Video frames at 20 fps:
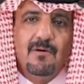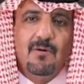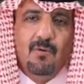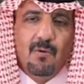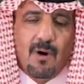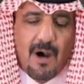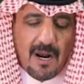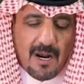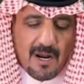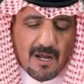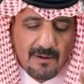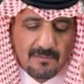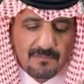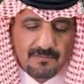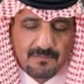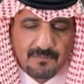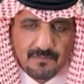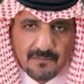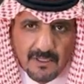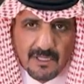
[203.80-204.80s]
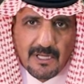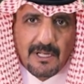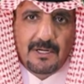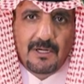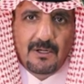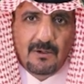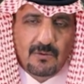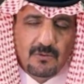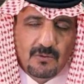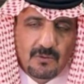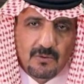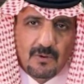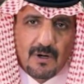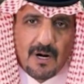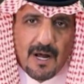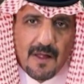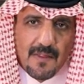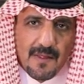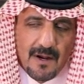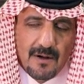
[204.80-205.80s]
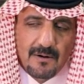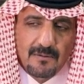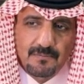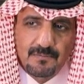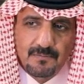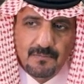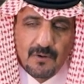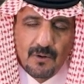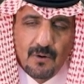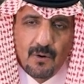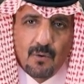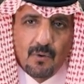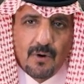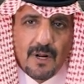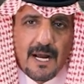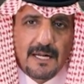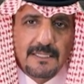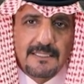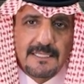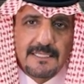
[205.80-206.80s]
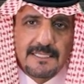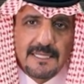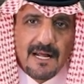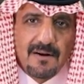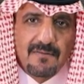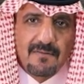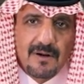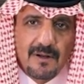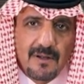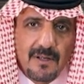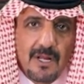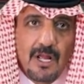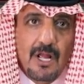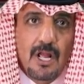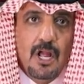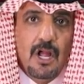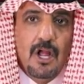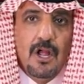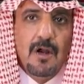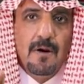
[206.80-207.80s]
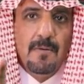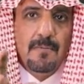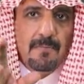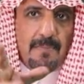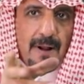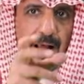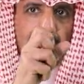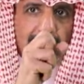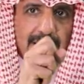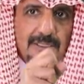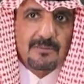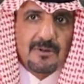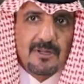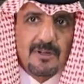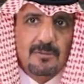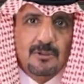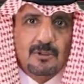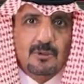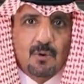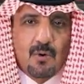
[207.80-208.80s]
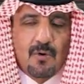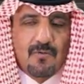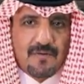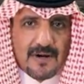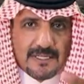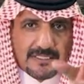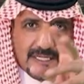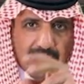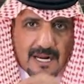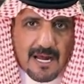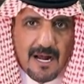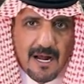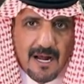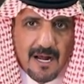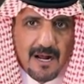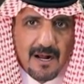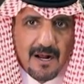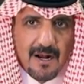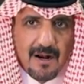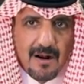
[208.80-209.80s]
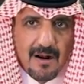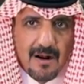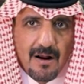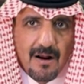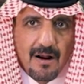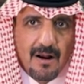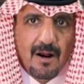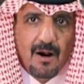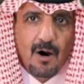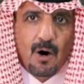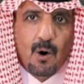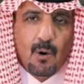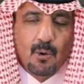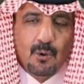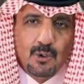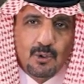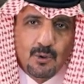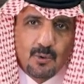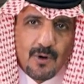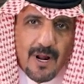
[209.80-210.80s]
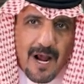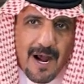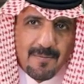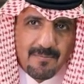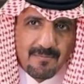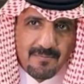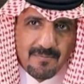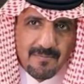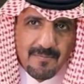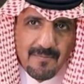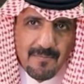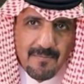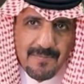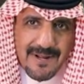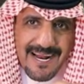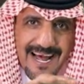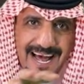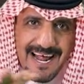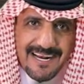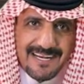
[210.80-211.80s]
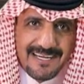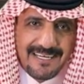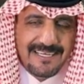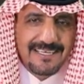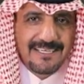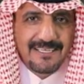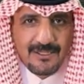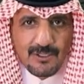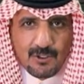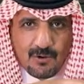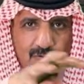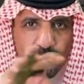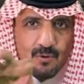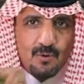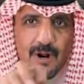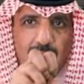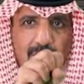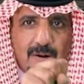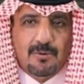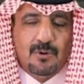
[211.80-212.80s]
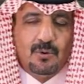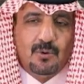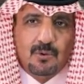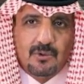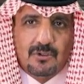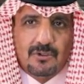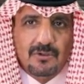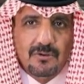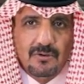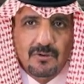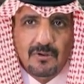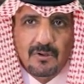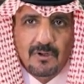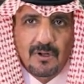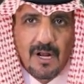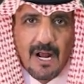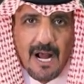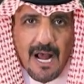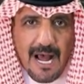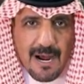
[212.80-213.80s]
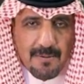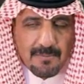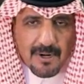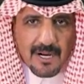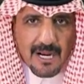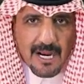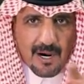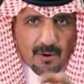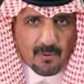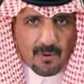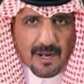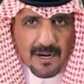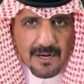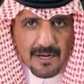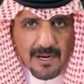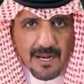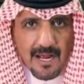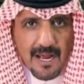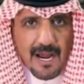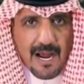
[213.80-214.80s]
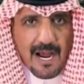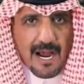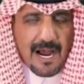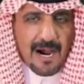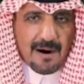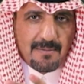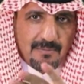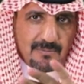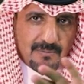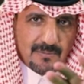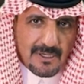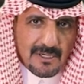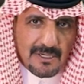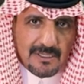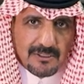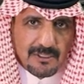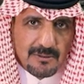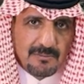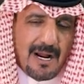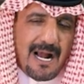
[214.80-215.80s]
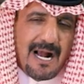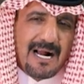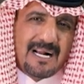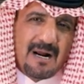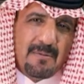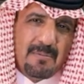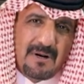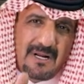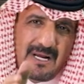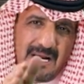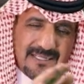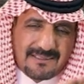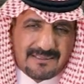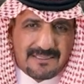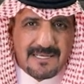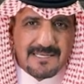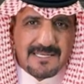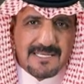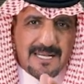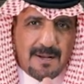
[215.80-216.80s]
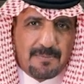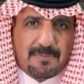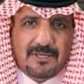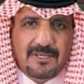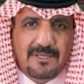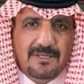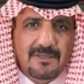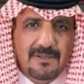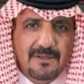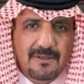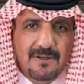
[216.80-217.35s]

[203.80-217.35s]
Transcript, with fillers: والله قنعوا هذا وراحت السالفة بعد مثل ما تقول فترة ويجونا هم من هاللي يعرفون هالبيوت هم خون هم جماعة قبل حتى السبي